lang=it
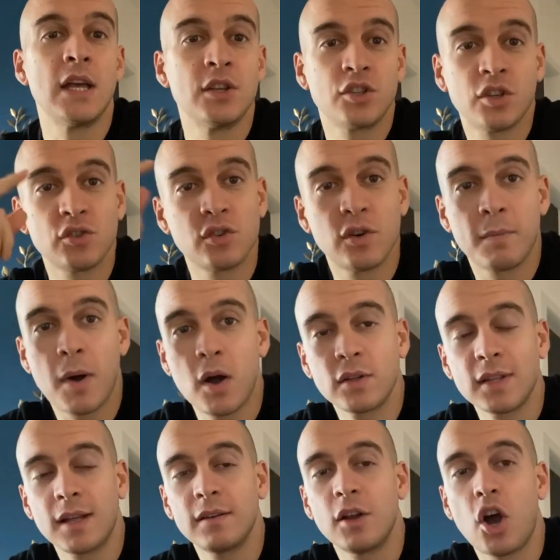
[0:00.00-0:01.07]
Ciao, sono
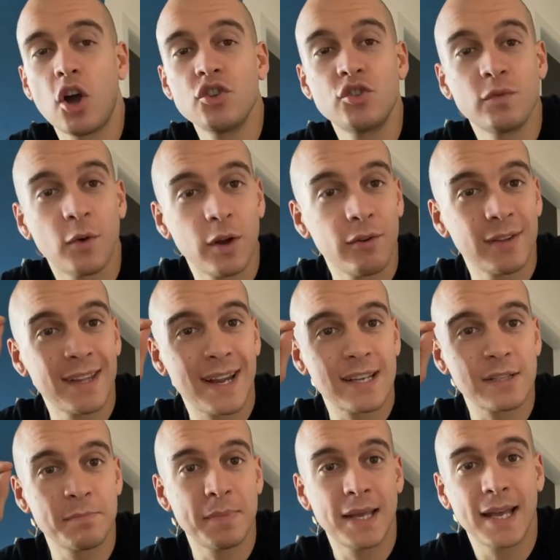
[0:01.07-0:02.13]
Bogdan. Oggi volevo andare a
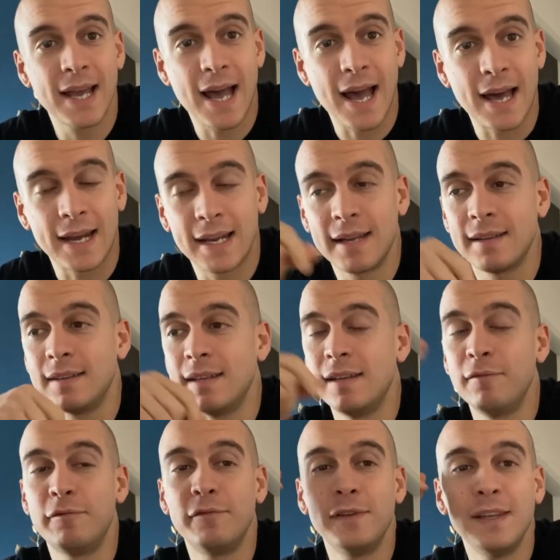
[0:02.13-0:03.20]
spiegare
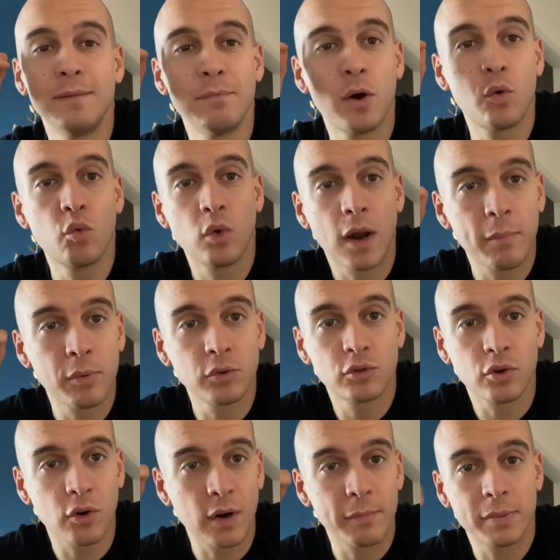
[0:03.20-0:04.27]
il film Una
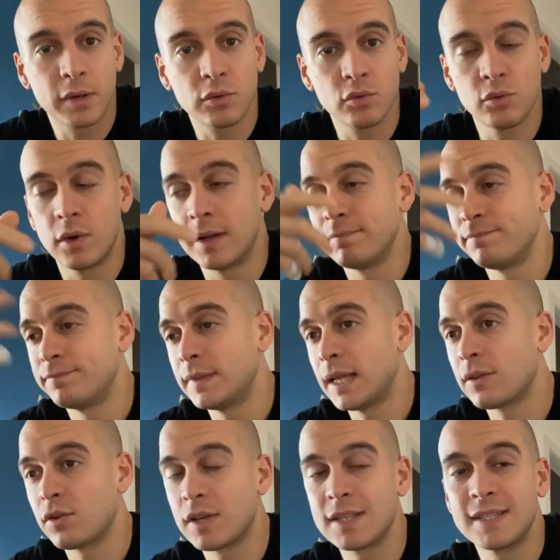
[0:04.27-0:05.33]
poltrona per due.
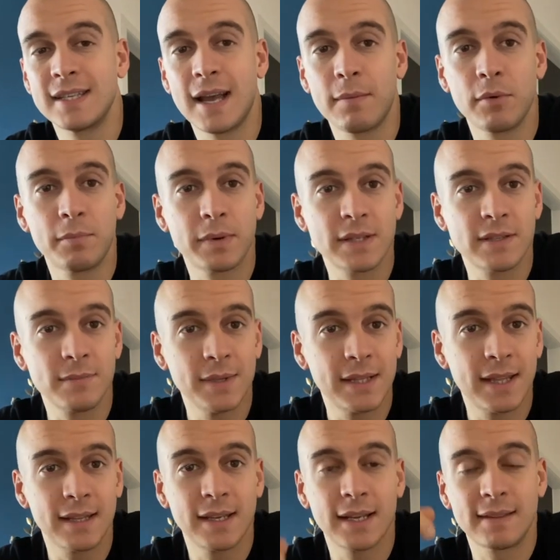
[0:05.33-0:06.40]
Dato che siamo in
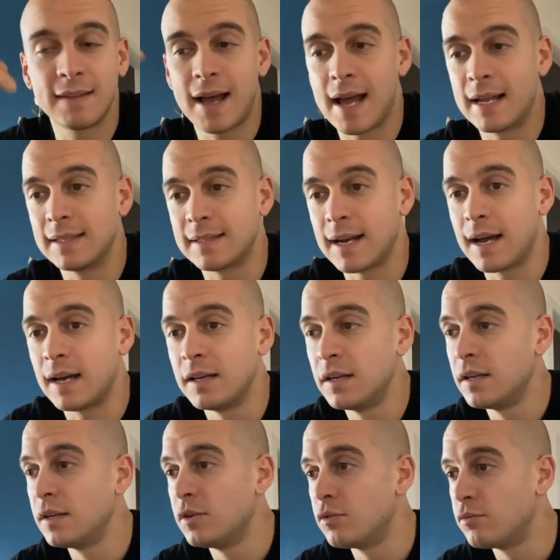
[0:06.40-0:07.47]
prossimità di Natale, tra
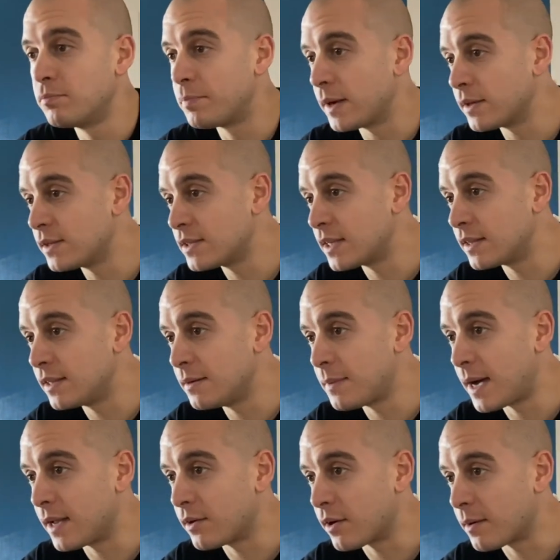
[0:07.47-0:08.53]
un paio di
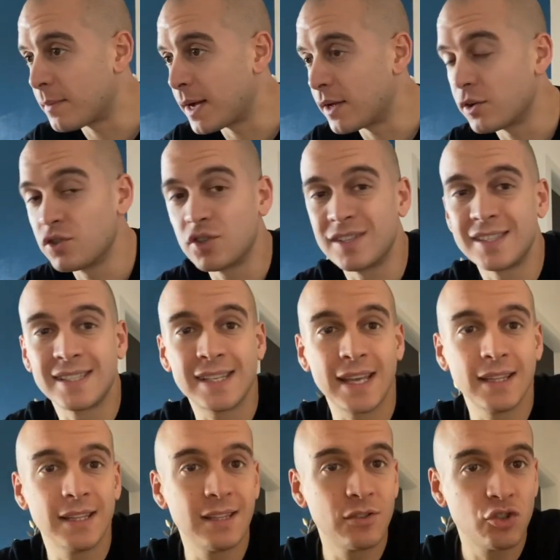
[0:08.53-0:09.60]
settimane oramai, oggi è il 6
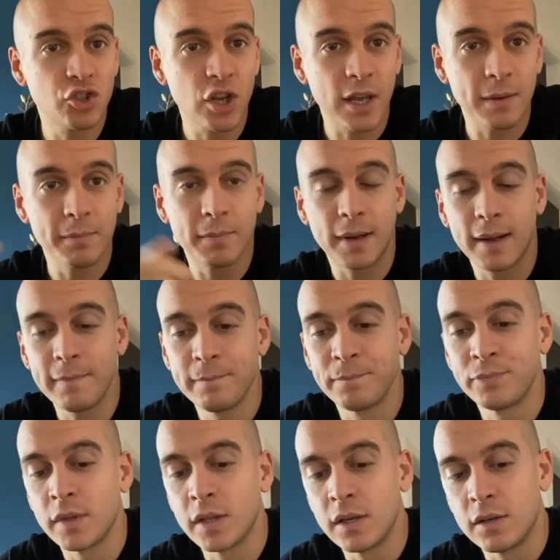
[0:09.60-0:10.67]
di dicembre,
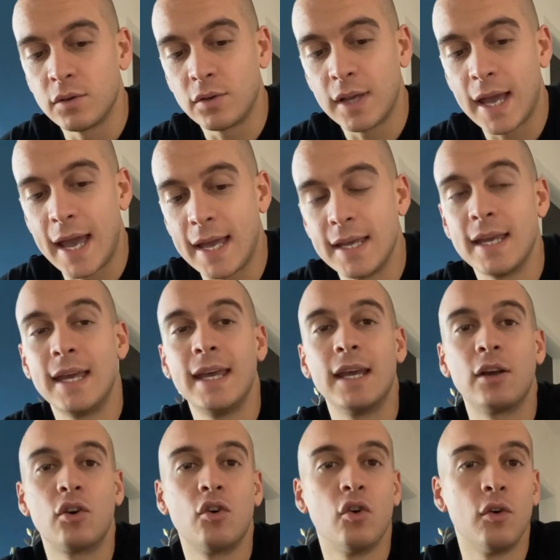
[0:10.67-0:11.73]
ok?
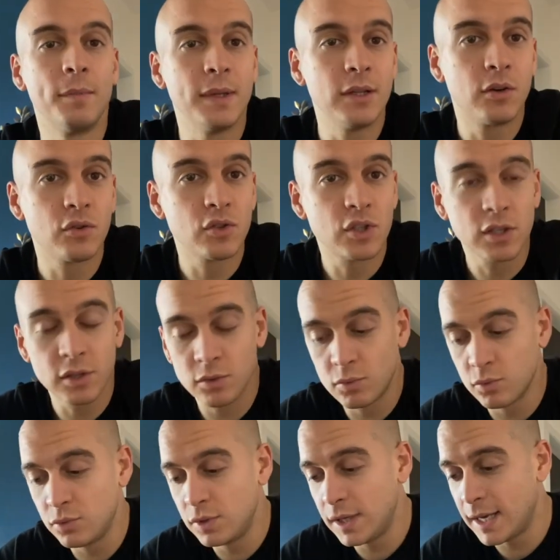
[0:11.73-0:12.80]
E come di
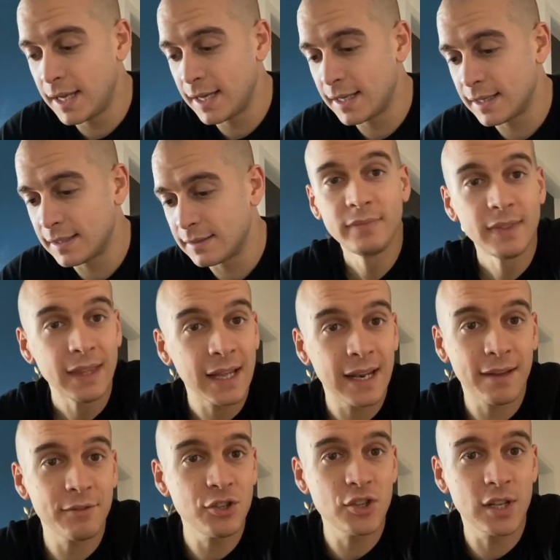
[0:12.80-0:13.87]
consuetudine,
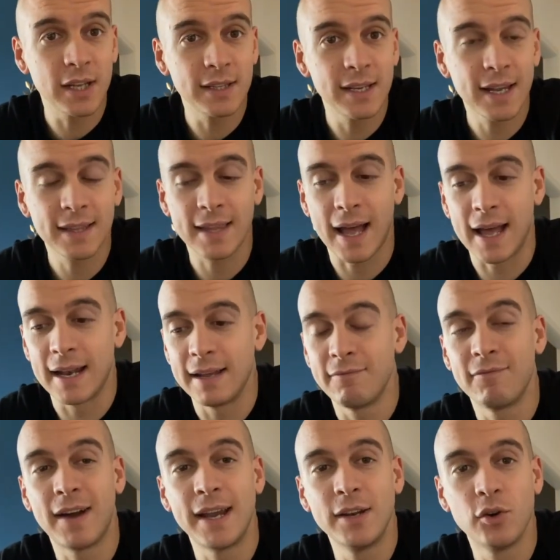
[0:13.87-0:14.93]
la vigilia di Natale
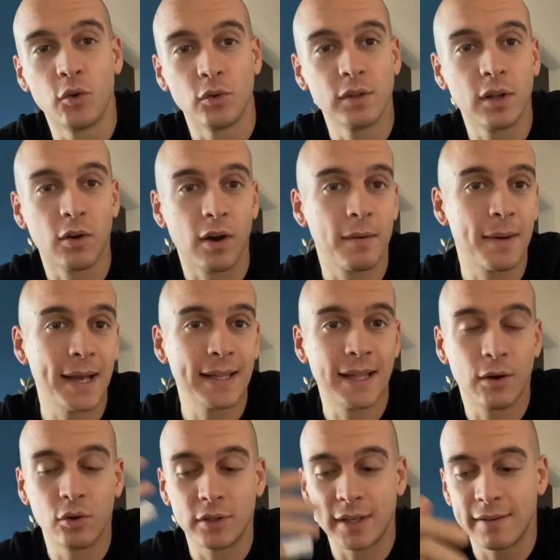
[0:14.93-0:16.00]
va in onda oramai
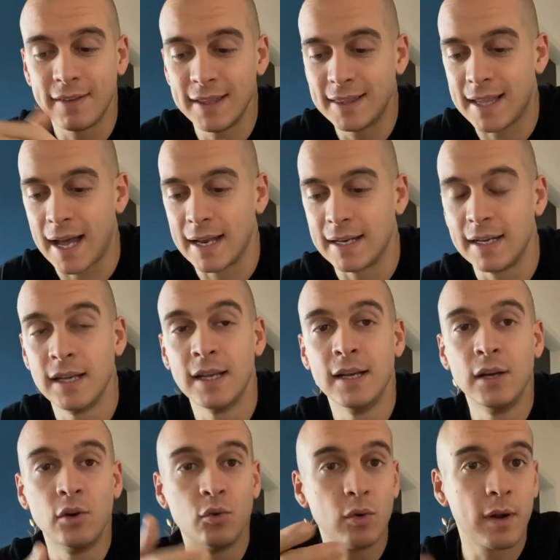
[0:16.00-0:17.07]
da oltre 20 anni
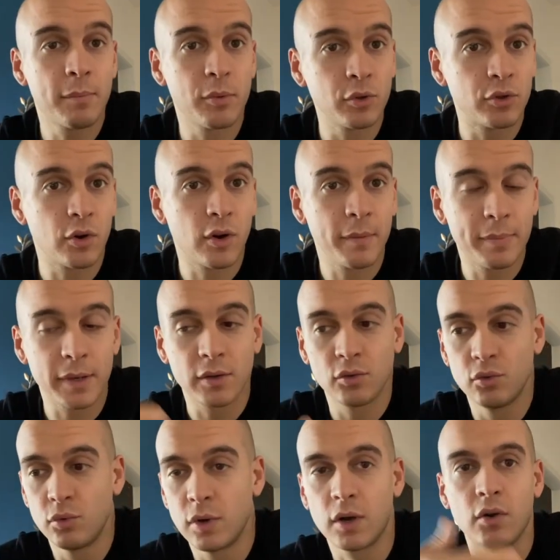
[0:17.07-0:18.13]
Una poltrona per
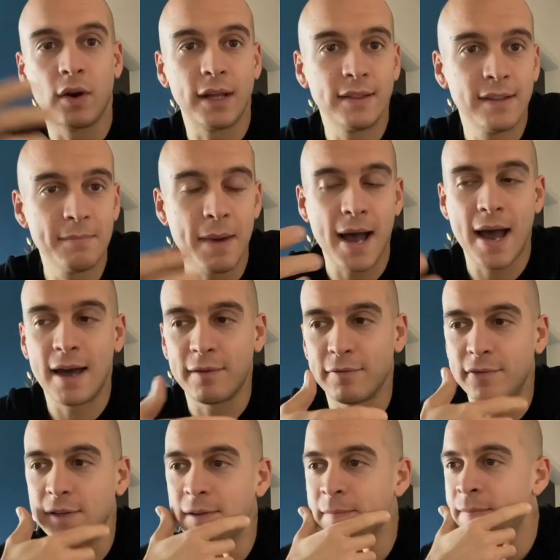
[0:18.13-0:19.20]
due con Eddie
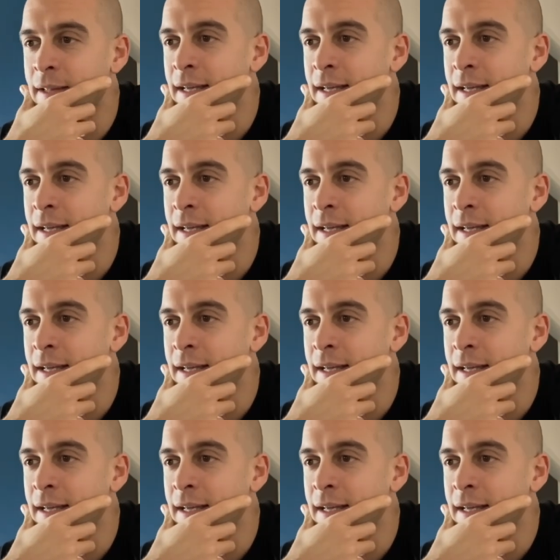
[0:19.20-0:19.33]
Murphy.